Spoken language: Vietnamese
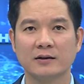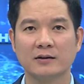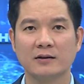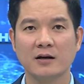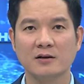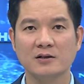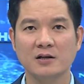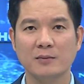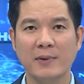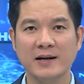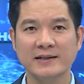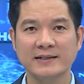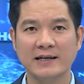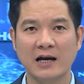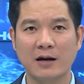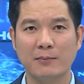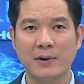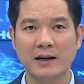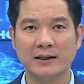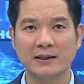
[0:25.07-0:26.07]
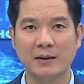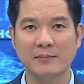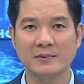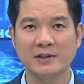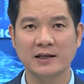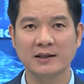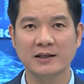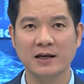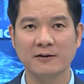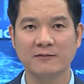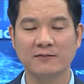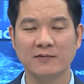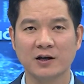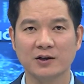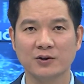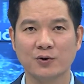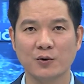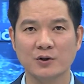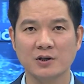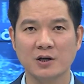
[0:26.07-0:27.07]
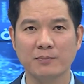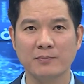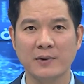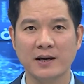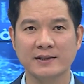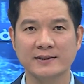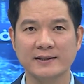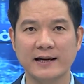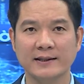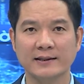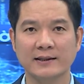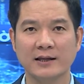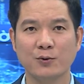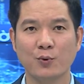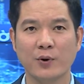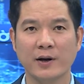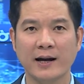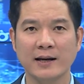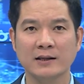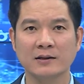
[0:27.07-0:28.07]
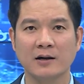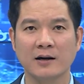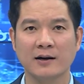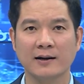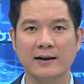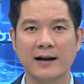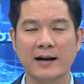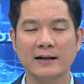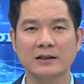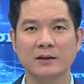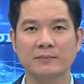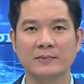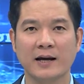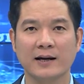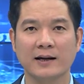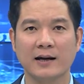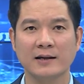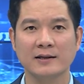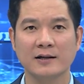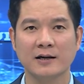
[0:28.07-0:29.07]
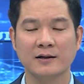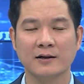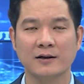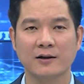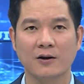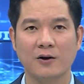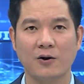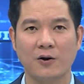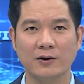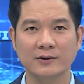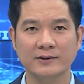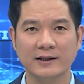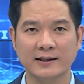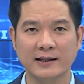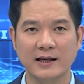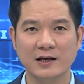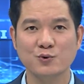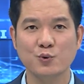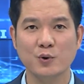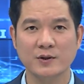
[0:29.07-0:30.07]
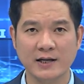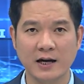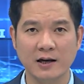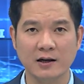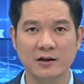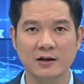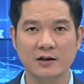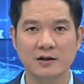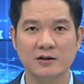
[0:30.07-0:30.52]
Thường trực Ban Chỉ đạo ba tám chín tỉnh vừa tổ chức bình xét thi đua khen thưởng các tập thể cá nhân có thành tích xuất sắc